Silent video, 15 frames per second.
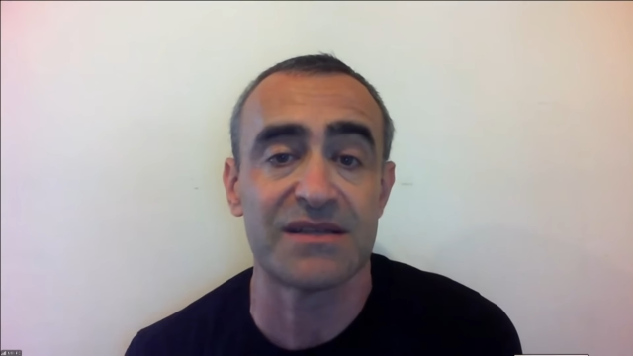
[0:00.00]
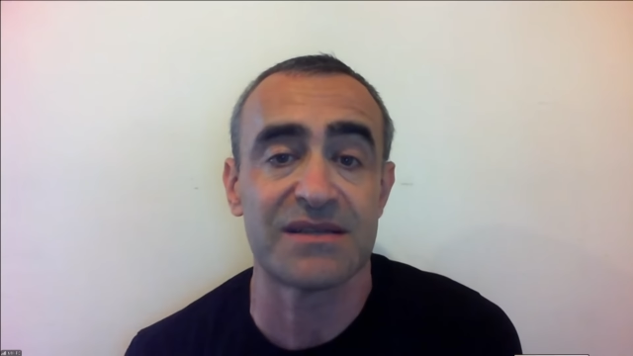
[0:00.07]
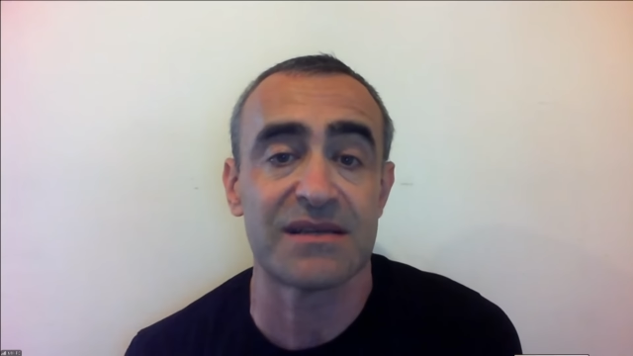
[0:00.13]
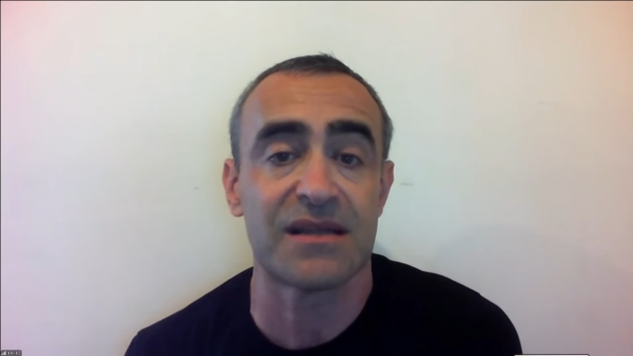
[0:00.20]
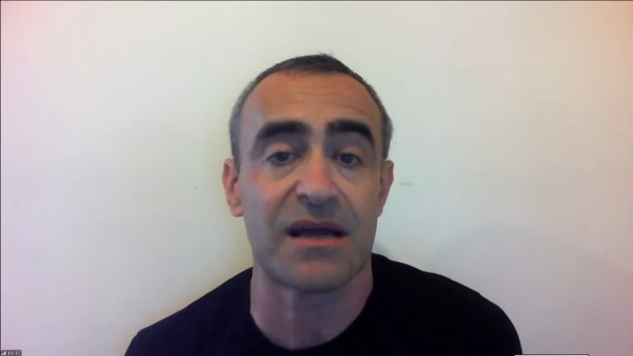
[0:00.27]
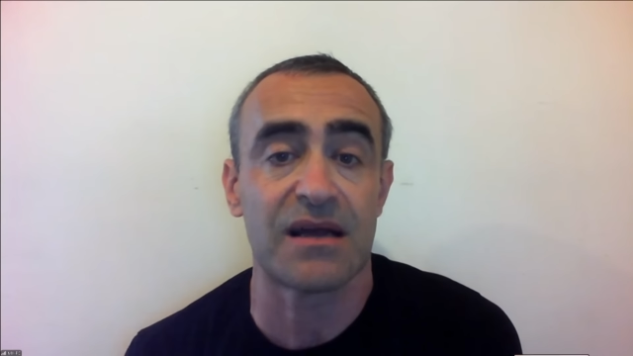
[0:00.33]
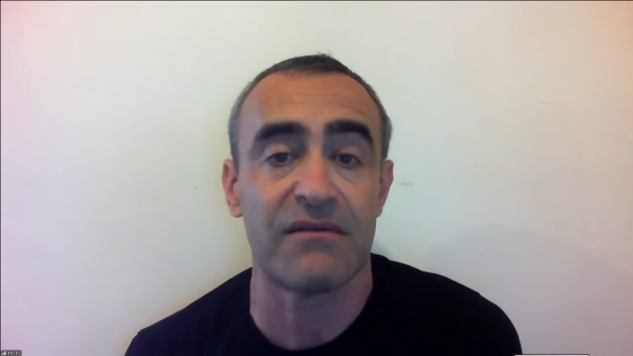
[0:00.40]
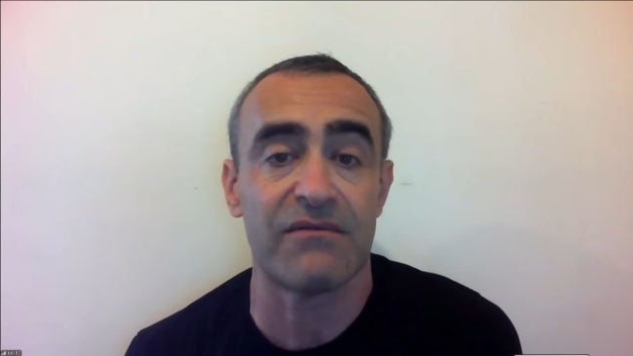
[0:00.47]
уметь
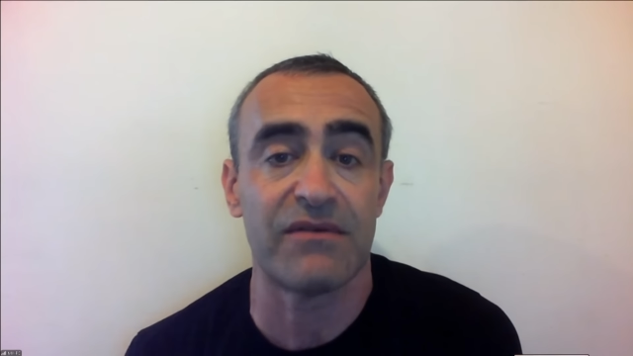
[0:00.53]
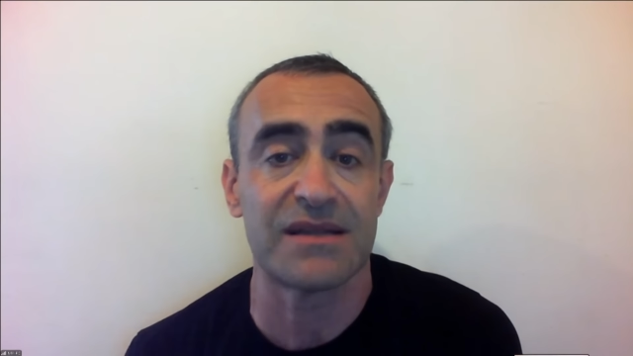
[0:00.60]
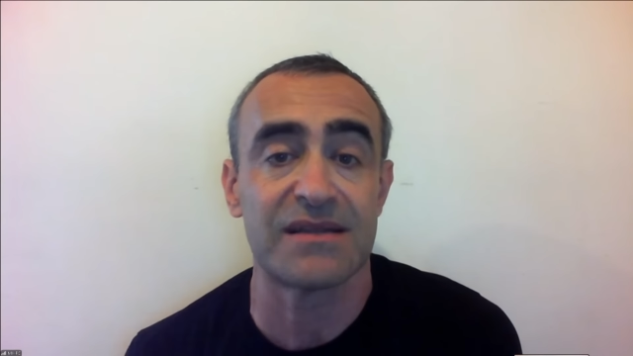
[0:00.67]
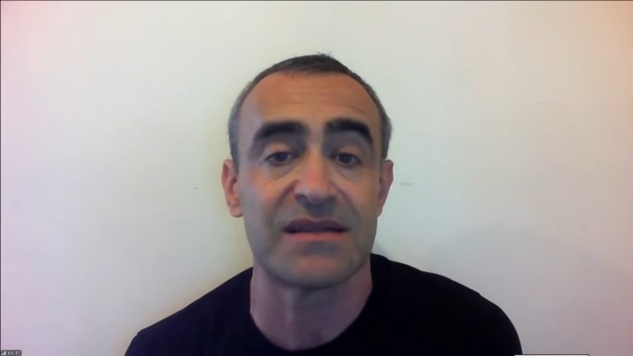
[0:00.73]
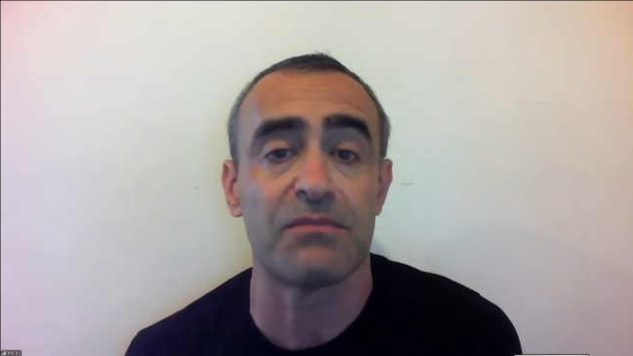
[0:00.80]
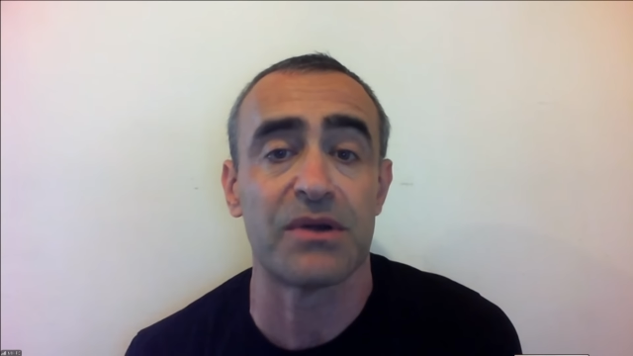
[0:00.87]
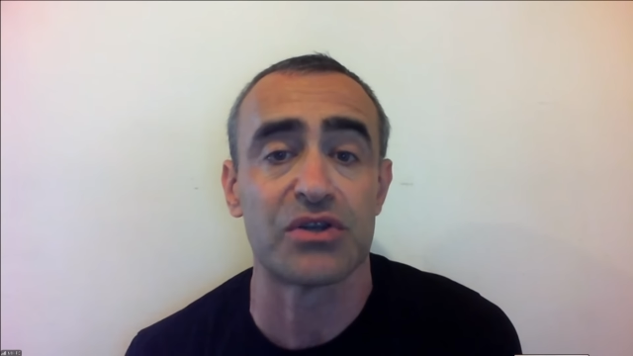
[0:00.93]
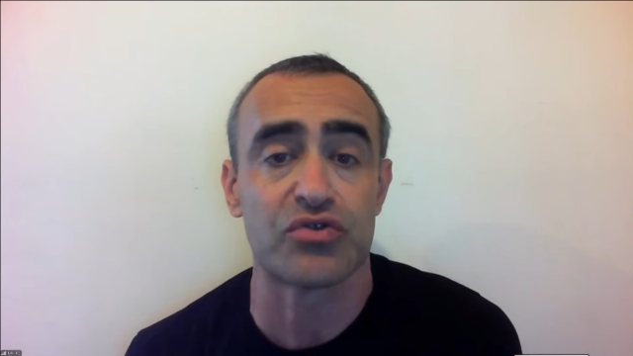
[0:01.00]

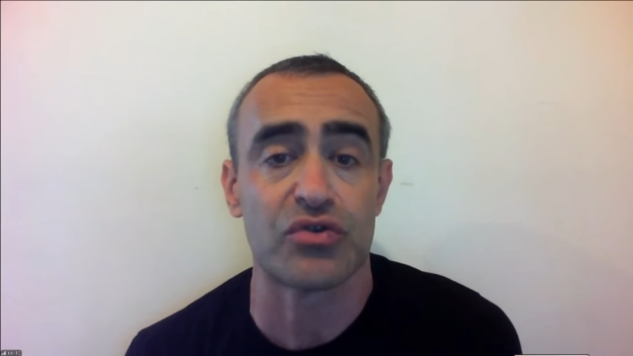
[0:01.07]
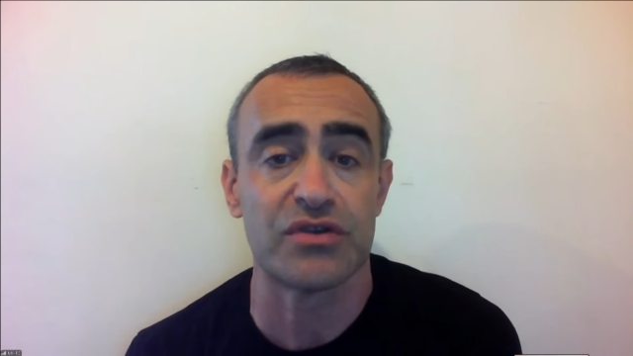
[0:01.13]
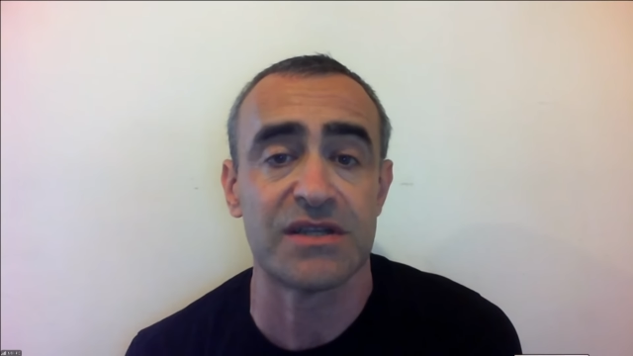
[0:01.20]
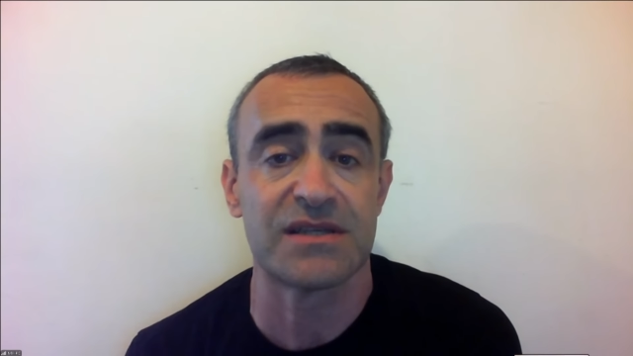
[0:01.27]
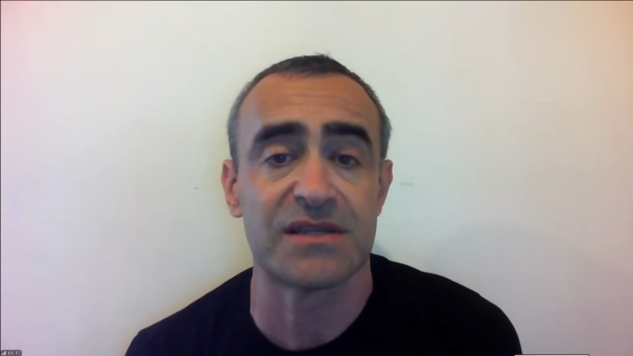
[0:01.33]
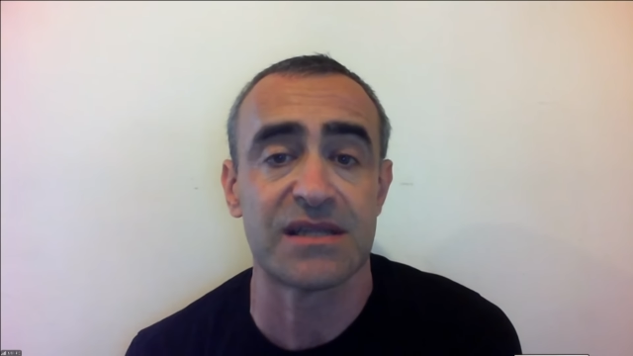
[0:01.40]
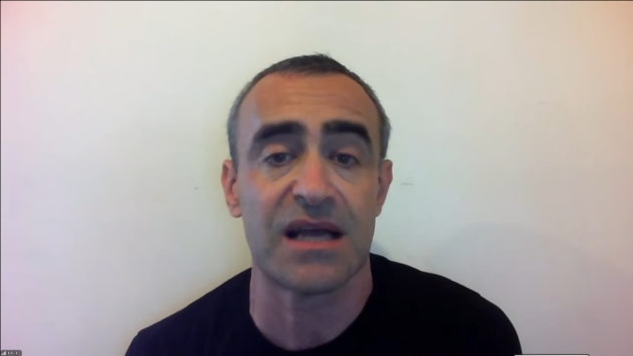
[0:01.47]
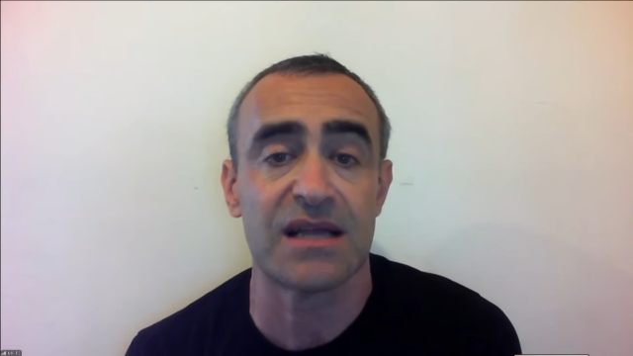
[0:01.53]
атаковать на
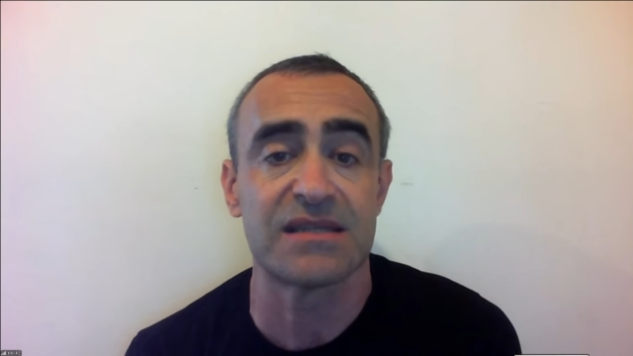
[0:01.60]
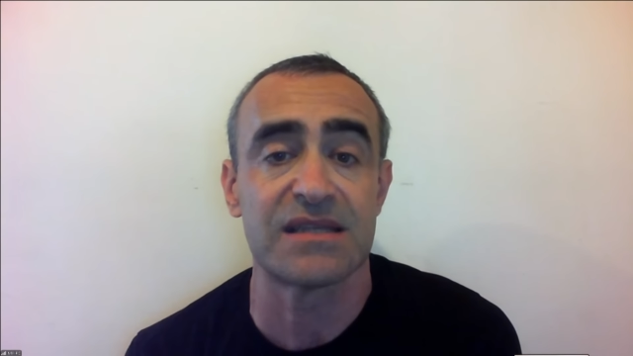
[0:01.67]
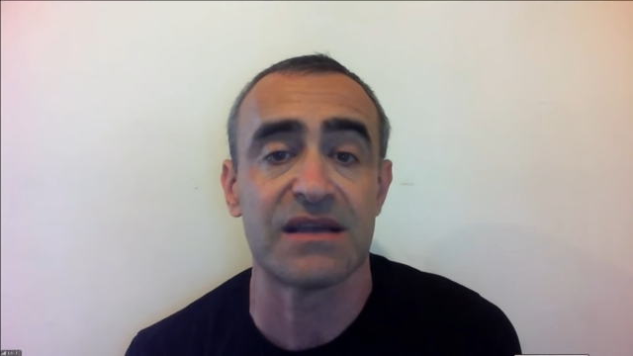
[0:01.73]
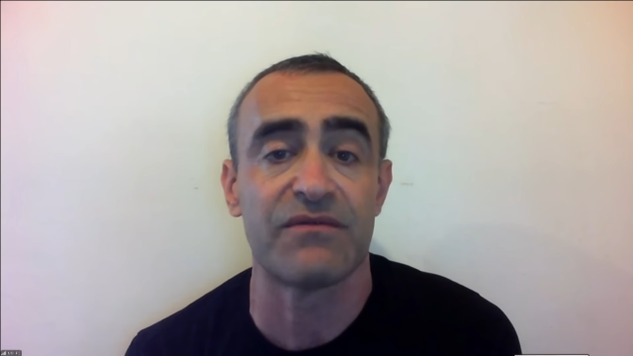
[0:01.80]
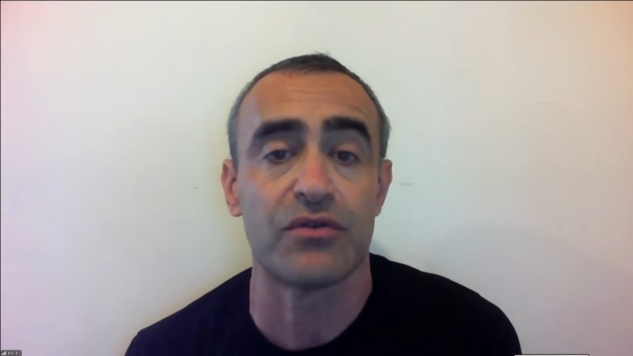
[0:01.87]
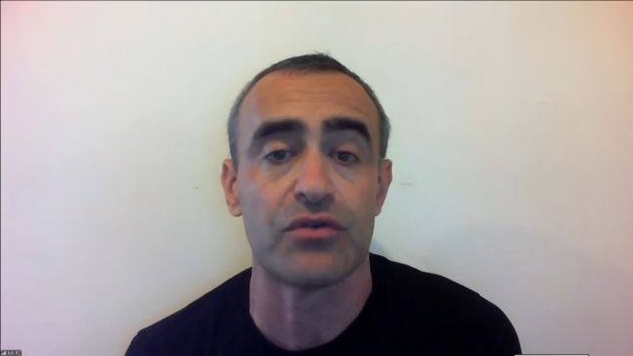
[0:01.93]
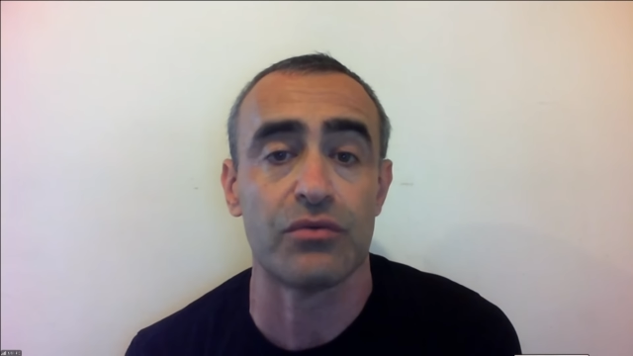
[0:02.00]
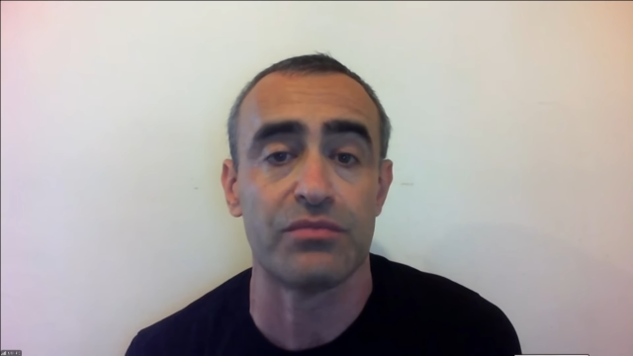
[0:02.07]
большой
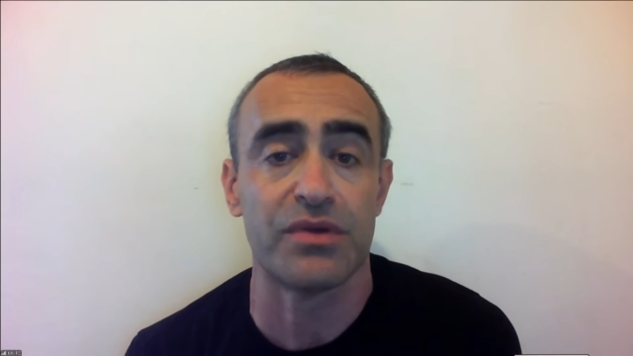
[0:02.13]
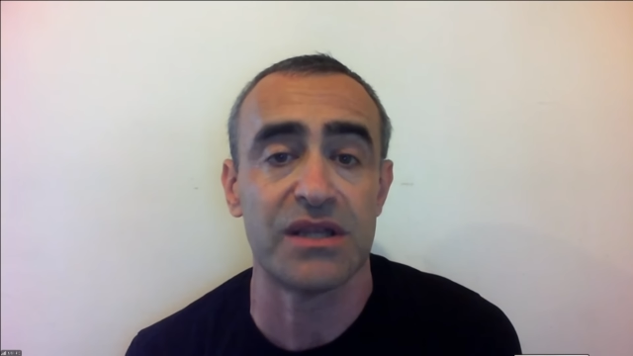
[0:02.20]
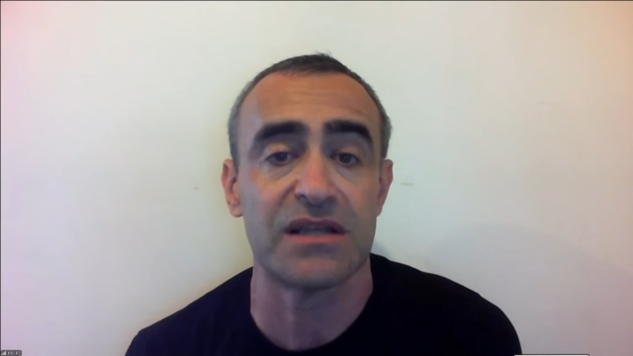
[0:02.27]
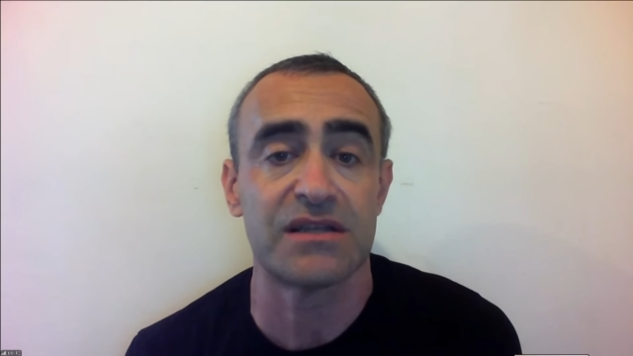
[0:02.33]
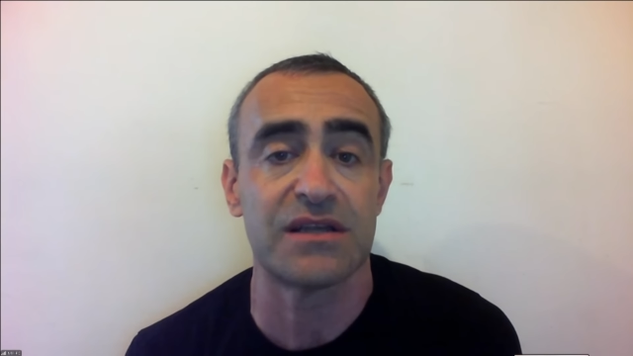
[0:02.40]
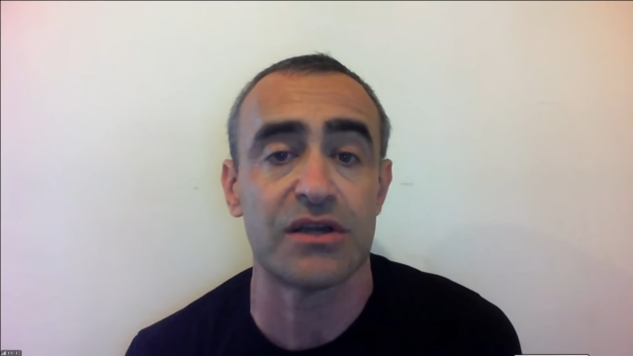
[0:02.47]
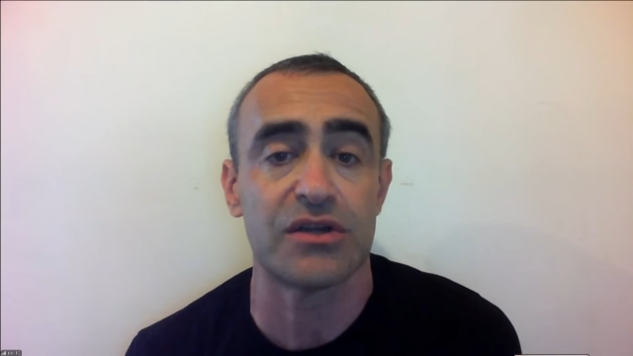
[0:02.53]
дистанции в глубине